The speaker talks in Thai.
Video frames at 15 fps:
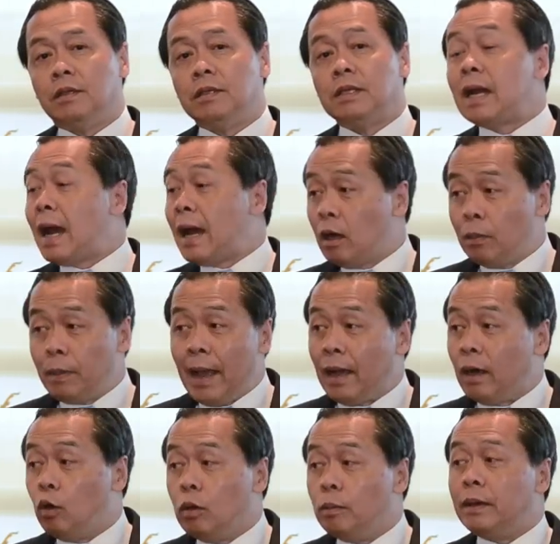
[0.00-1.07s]
สินค้าก็แพง
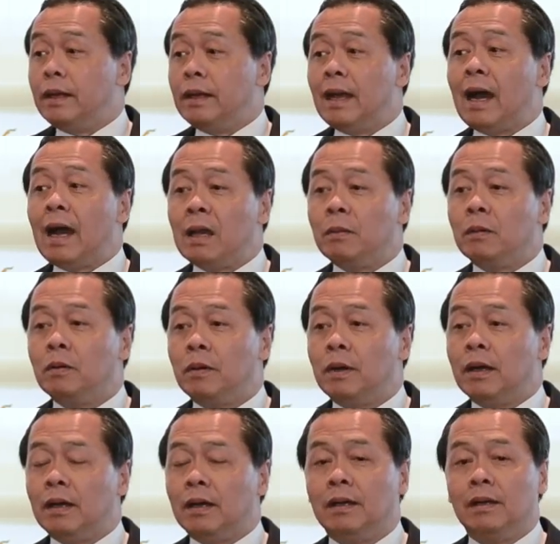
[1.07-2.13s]
โดยปริยายเพราะ
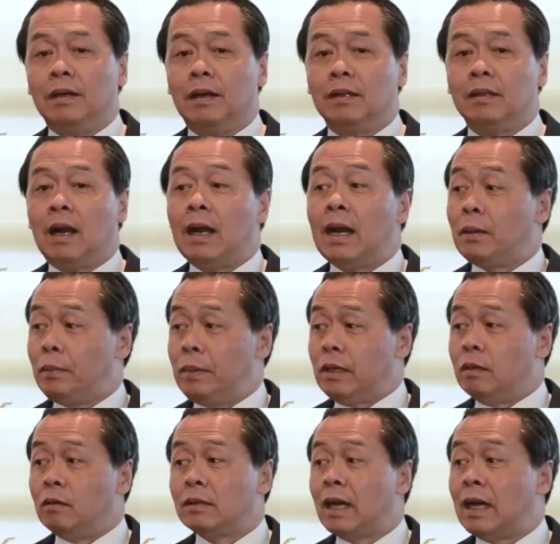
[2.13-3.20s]
ว่าอัตราแลกเปลี่ย
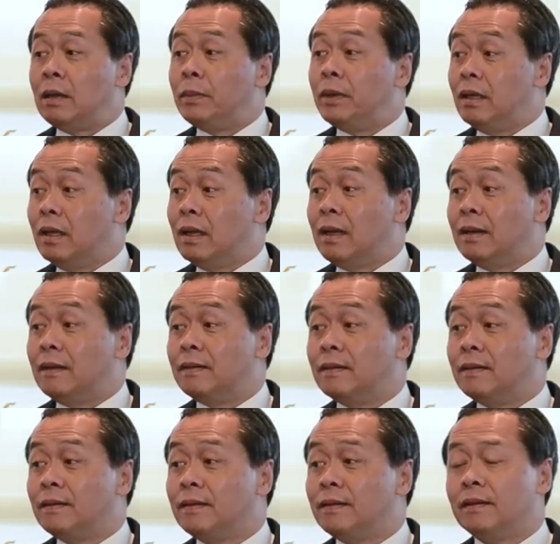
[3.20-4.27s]
นของไทยไม่เหลือแล้ว
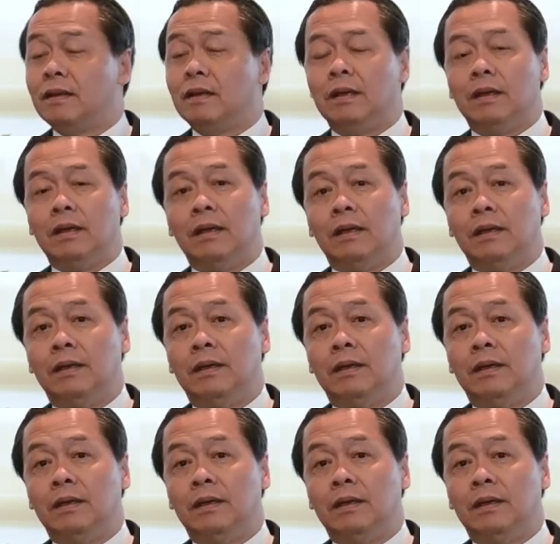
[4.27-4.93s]
นะฮะ